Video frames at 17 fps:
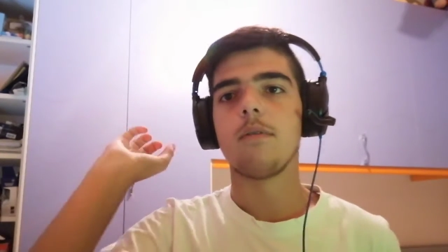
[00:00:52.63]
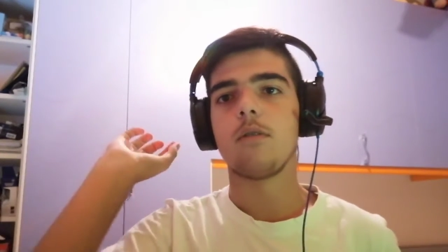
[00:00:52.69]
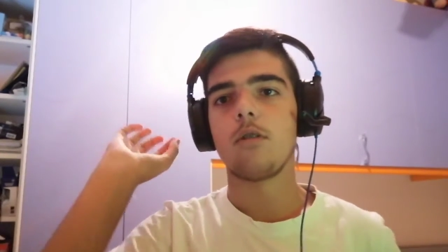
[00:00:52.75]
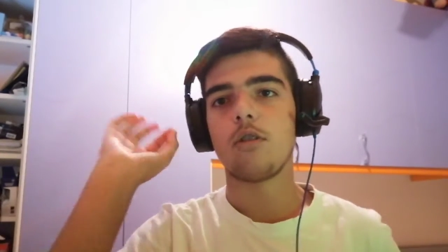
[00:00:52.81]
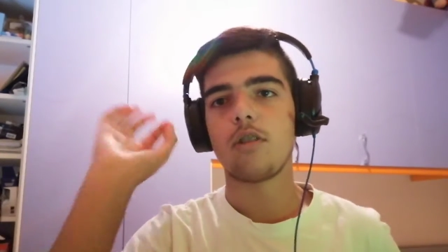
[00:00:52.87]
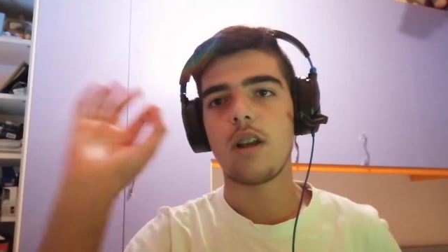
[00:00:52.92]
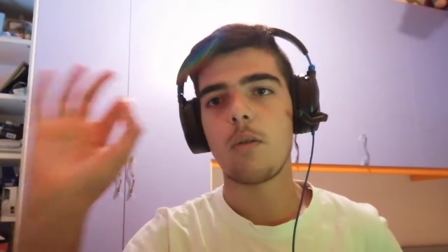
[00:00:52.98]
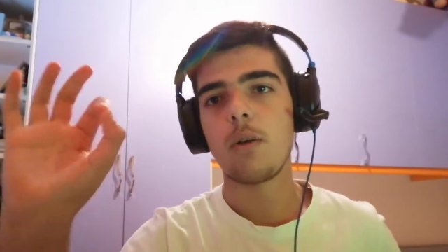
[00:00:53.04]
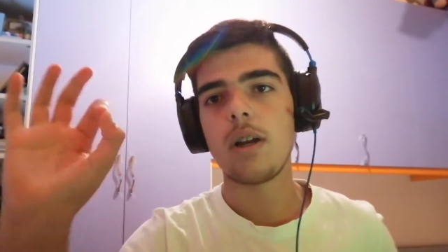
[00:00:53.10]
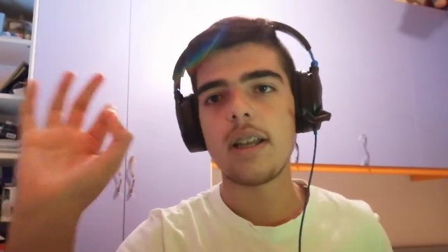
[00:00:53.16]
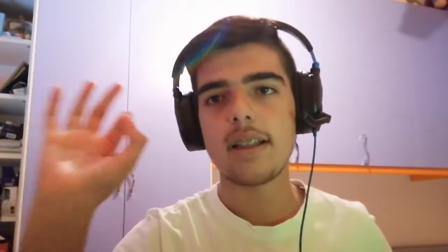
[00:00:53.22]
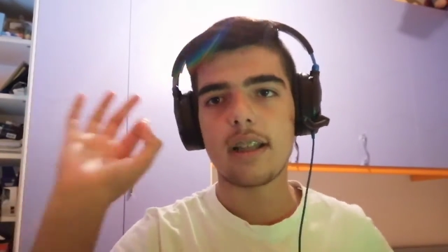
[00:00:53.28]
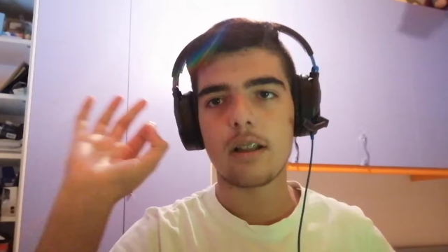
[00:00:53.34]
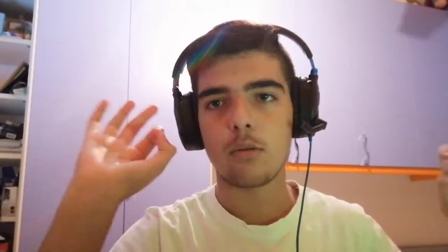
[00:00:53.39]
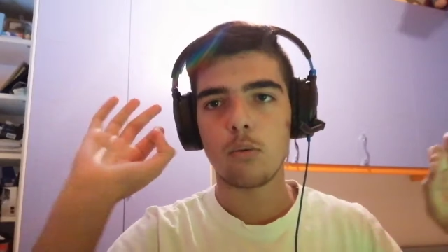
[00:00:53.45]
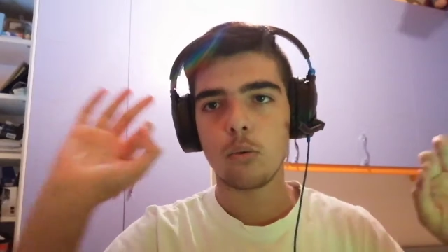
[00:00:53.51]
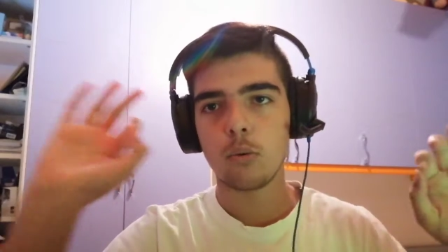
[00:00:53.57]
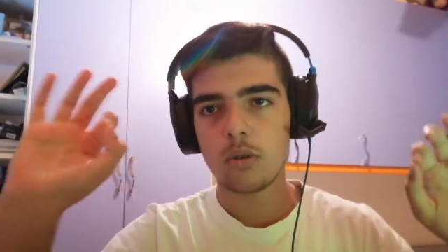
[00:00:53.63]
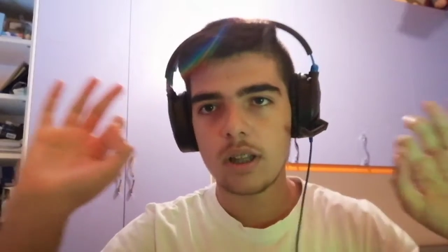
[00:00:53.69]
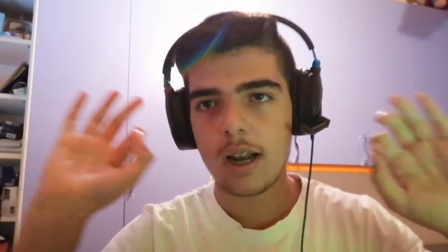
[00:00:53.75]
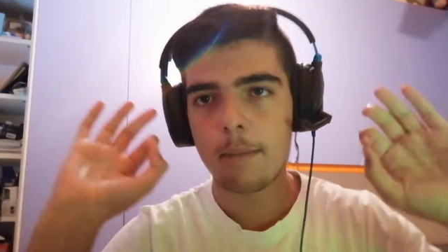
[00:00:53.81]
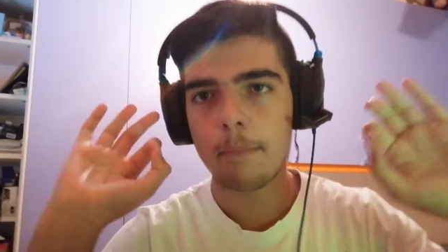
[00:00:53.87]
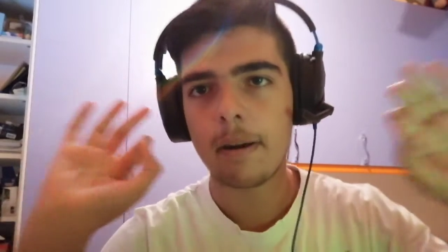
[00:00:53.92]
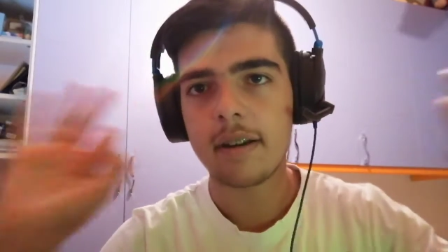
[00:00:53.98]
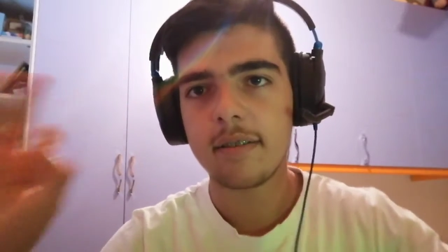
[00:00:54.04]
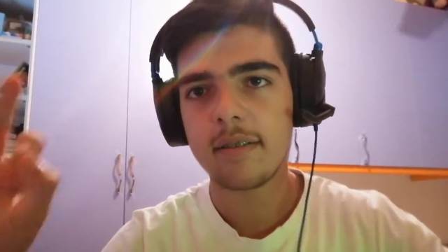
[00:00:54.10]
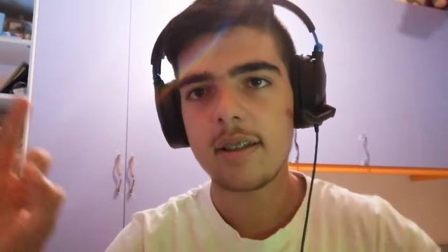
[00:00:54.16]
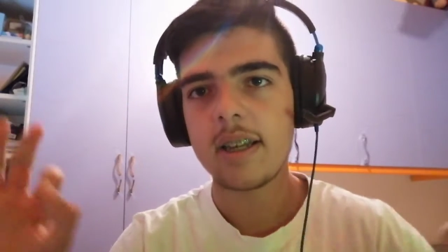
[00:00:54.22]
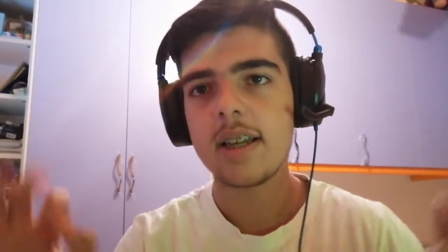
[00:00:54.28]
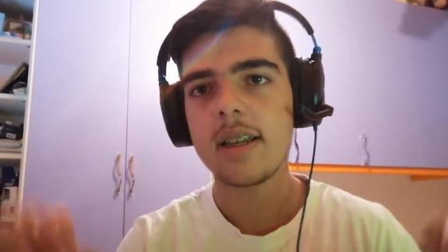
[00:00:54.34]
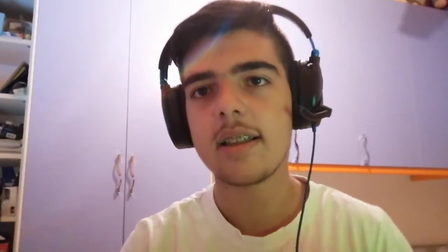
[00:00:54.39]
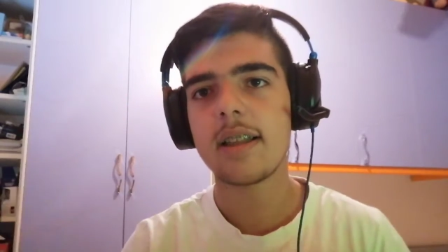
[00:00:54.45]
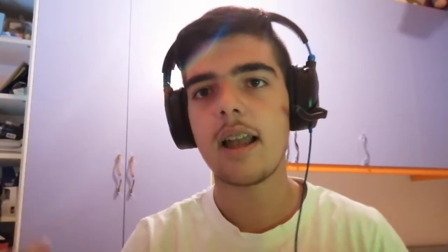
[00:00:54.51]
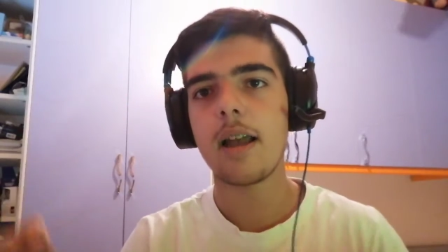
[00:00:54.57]
Seguite tutte le
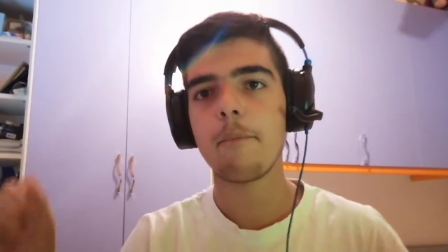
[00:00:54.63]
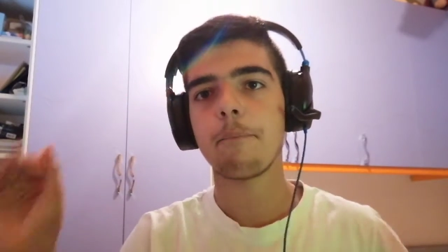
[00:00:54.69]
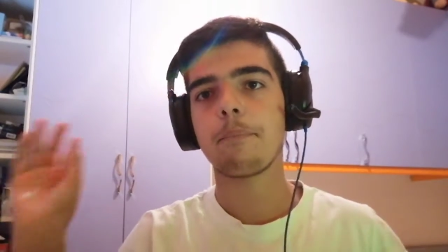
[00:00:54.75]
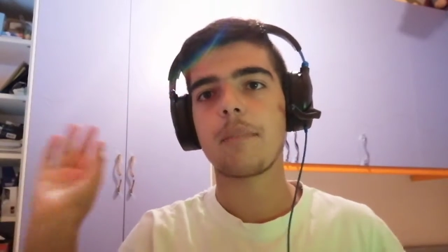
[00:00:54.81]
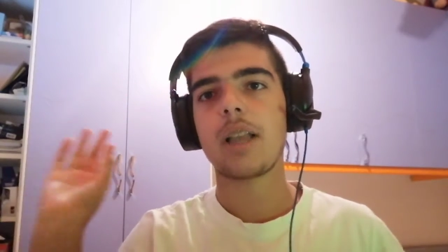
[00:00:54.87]
partite